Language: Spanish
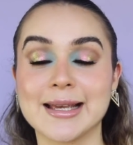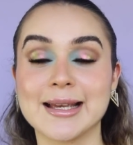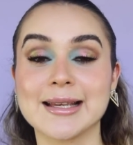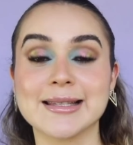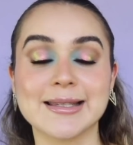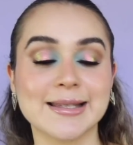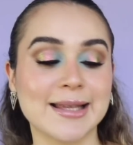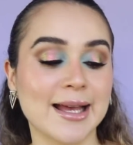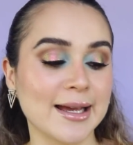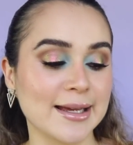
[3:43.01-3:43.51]

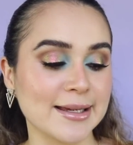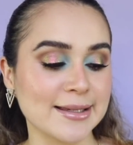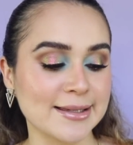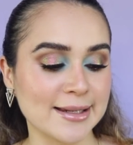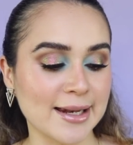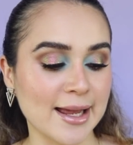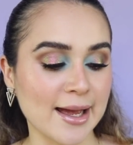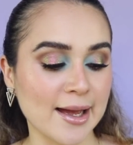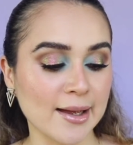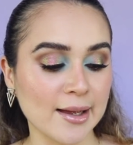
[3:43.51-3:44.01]
Esta es
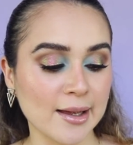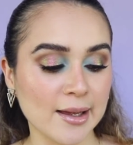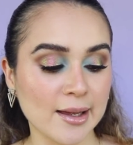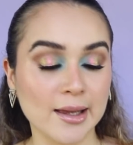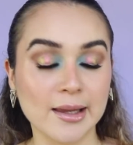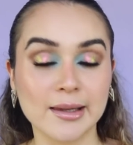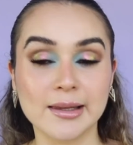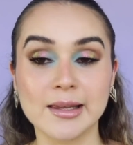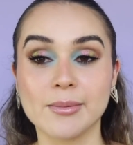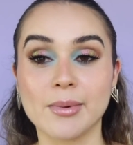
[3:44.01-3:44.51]
la
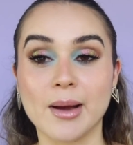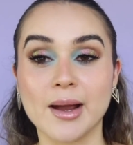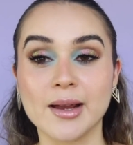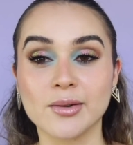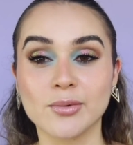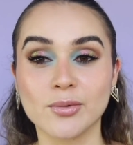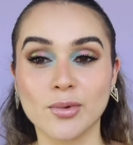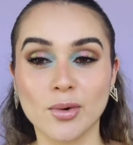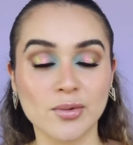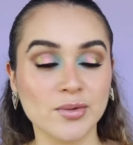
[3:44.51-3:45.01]

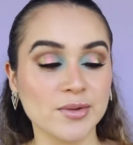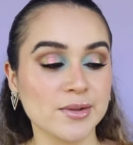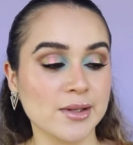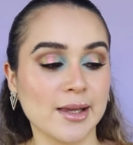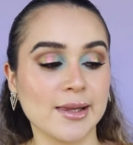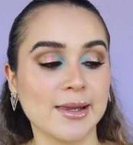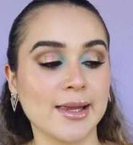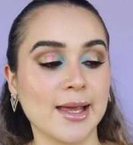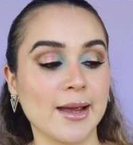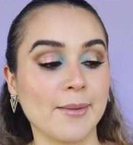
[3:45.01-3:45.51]
Divine Rose
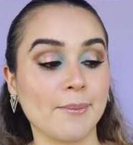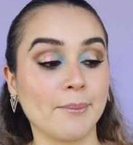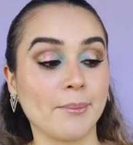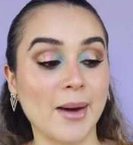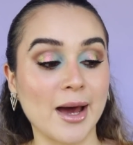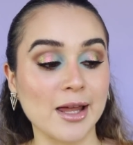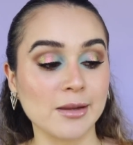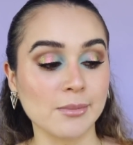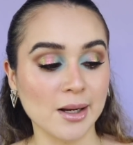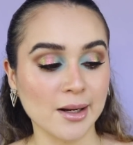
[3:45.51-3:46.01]
de
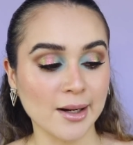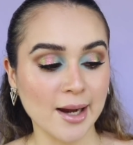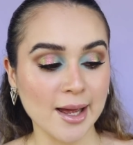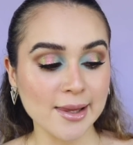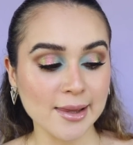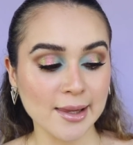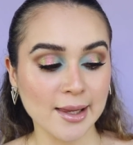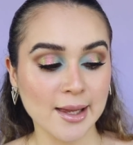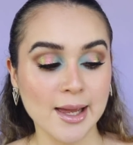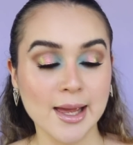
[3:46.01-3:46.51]
Pat
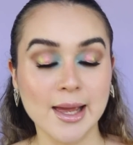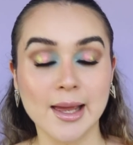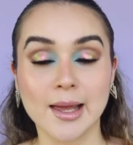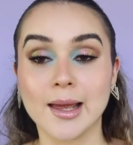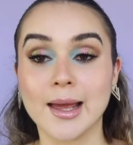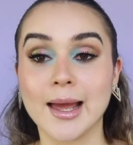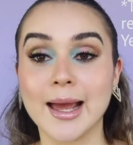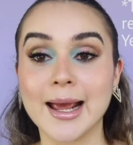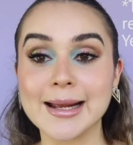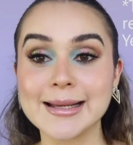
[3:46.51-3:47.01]
McGrath
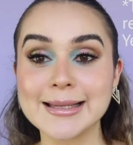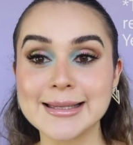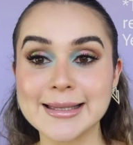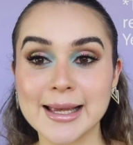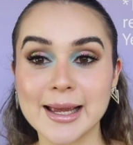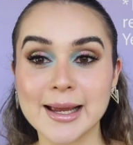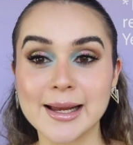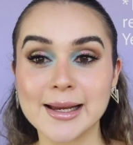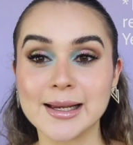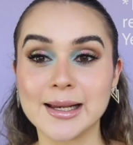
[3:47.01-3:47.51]
es
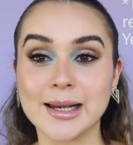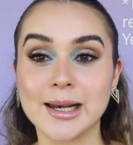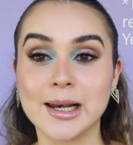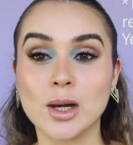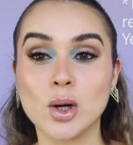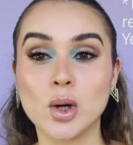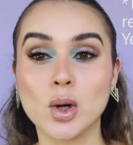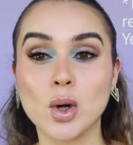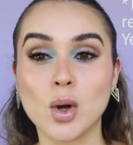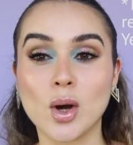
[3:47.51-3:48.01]
que
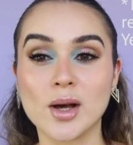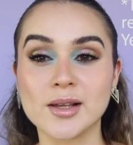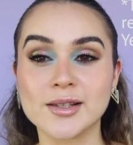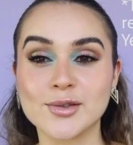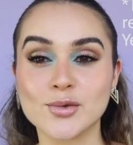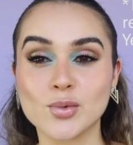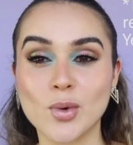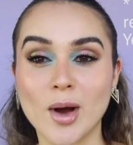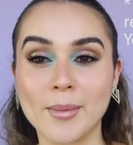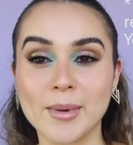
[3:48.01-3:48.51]
la
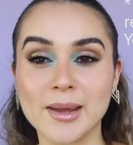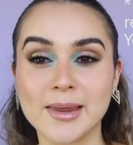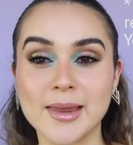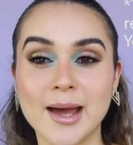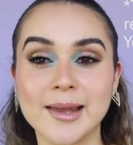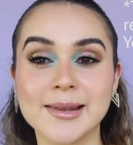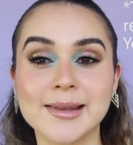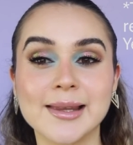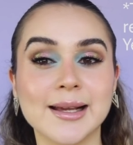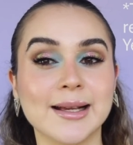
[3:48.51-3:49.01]

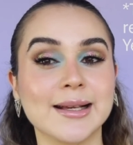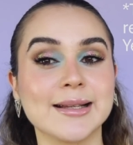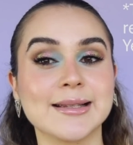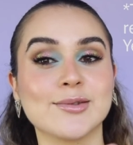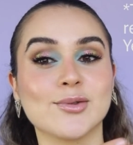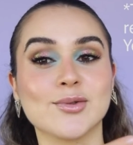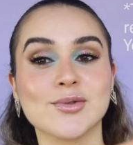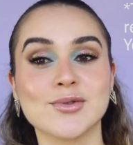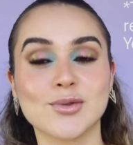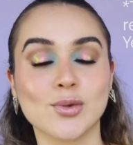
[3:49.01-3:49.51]
suavidad de
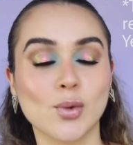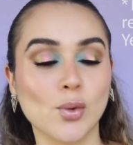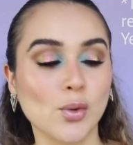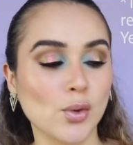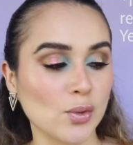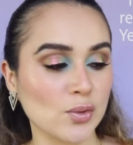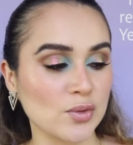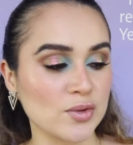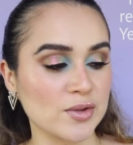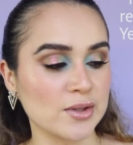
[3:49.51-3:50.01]
estos
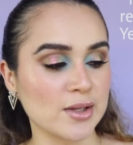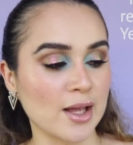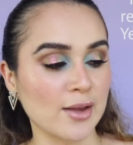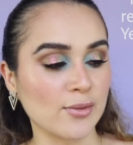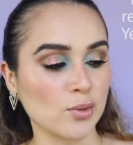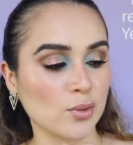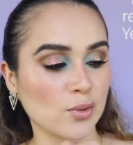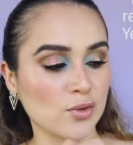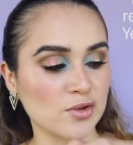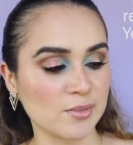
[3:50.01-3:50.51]
tonos,
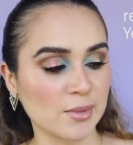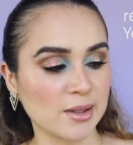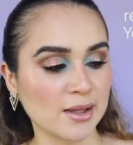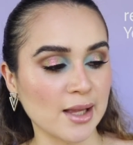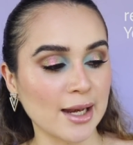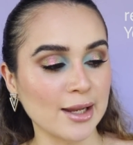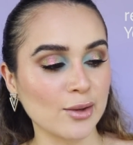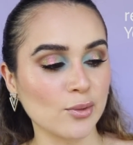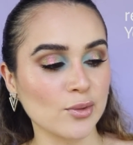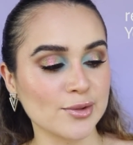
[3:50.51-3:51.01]
tanto los
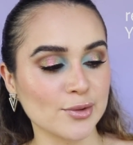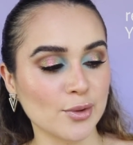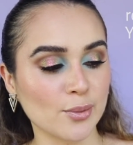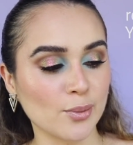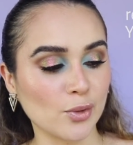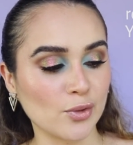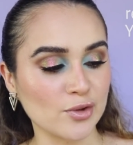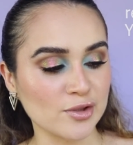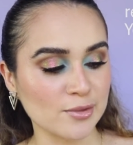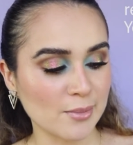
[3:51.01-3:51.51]
metálicos
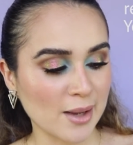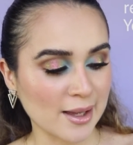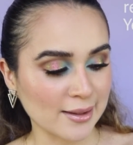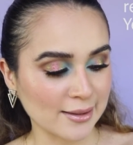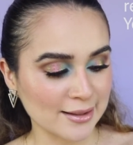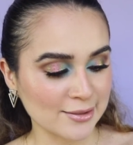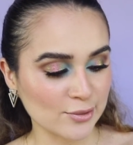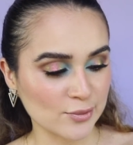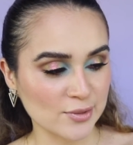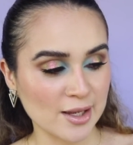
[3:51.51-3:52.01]
como los
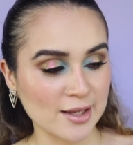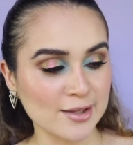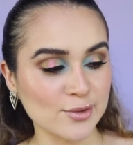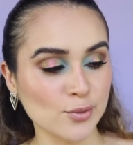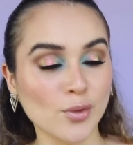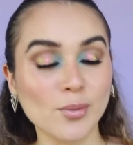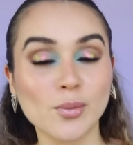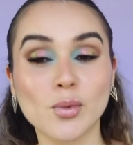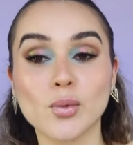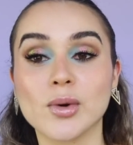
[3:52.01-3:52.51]
mates, o sea, es
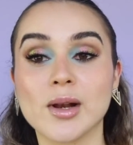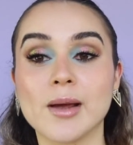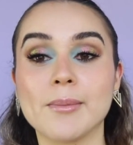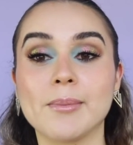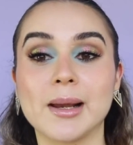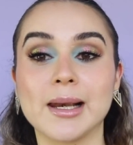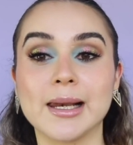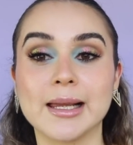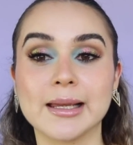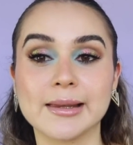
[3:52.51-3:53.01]
como una
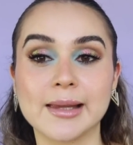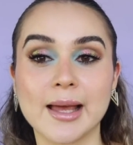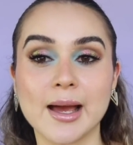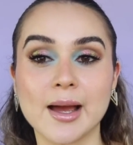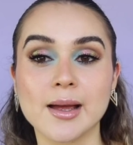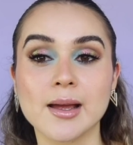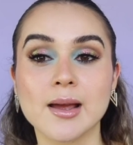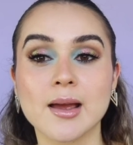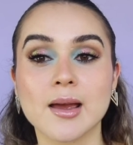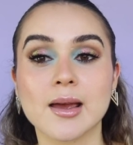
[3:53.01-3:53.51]

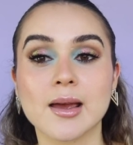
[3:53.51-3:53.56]
paleta,